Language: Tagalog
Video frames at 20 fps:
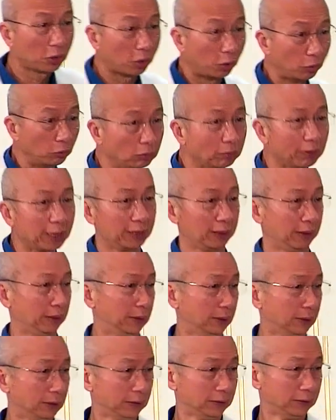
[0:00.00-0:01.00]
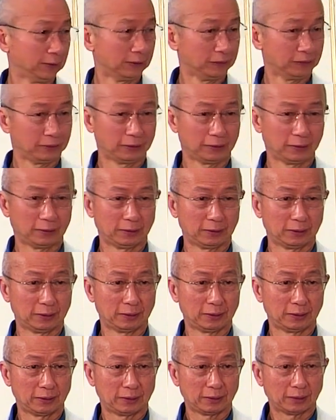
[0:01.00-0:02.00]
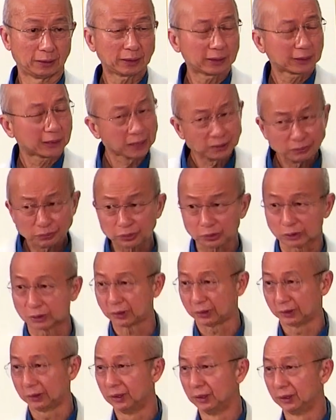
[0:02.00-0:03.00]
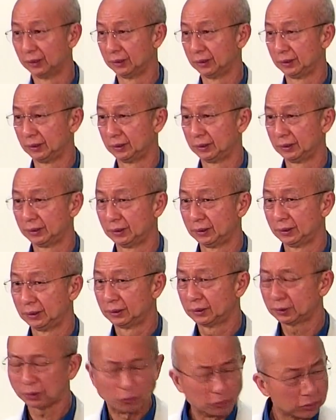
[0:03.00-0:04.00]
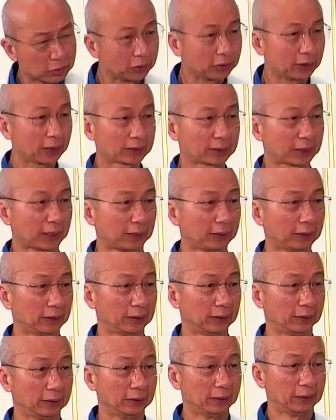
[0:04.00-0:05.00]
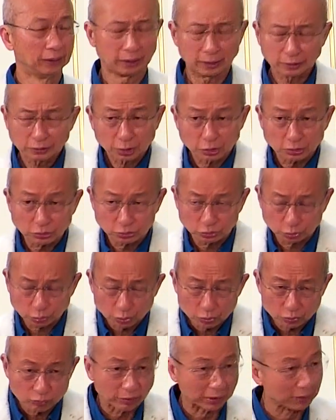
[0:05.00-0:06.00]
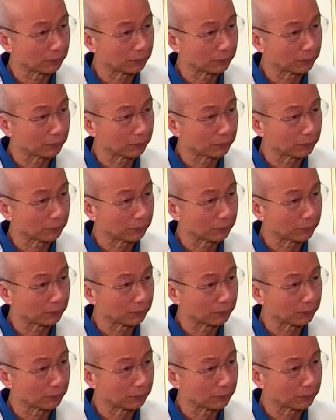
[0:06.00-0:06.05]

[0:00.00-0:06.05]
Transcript: pinarangalan mo siya, naging kaba- kabahagi ka niya at sinabi mo na, na